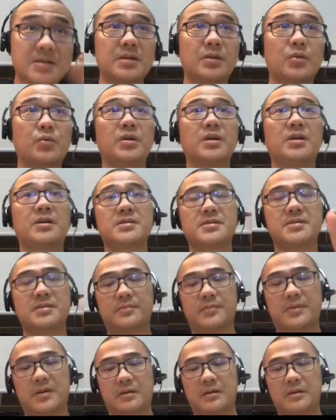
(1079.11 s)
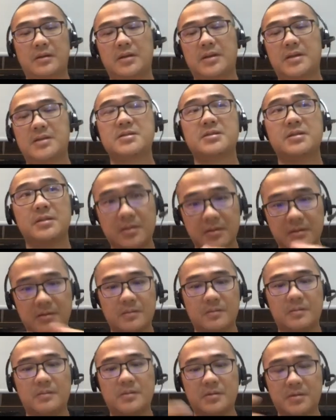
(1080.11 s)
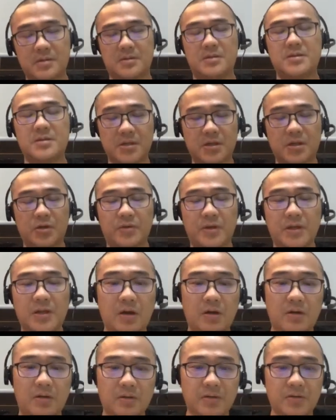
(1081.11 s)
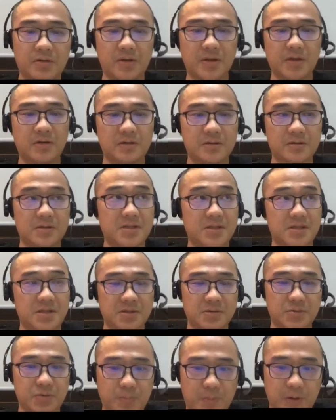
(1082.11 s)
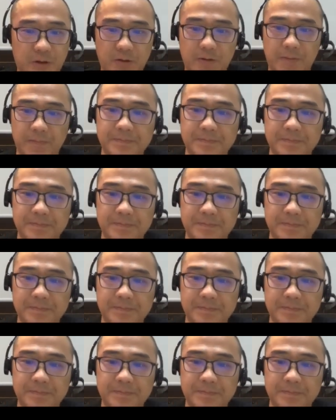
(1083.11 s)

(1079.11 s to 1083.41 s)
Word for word: 的规格是什么，但是是同一套同一套机器去跑的。